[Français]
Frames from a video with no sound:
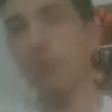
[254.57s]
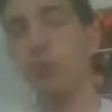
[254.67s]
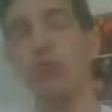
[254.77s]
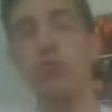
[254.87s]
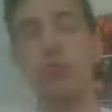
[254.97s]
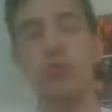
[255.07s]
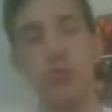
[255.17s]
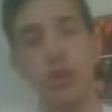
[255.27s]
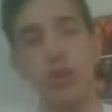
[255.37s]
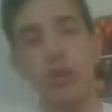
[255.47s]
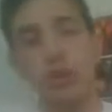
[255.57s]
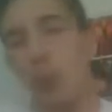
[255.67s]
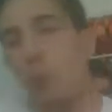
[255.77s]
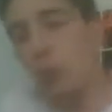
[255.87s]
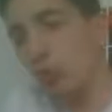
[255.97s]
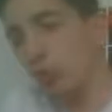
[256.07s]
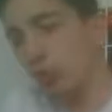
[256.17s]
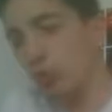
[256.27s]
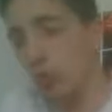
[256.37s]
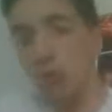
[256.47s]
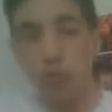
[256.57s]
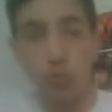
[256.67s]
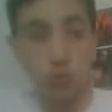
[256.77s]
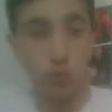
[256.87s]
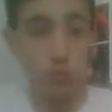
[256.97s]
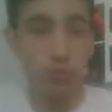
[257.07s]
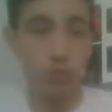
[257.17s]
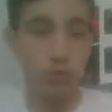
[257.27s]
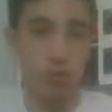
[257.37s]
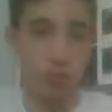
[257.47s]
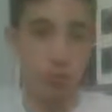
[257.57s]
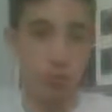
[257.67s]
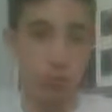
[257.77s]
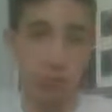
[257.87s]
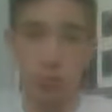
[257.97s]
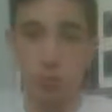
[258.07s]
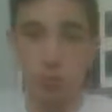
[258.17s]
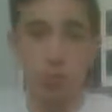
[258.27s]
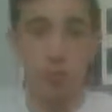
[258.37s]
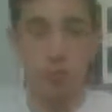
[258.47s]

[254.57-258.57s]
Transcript: Je, ne crois pas en Roderick Strong en solo chez WWE.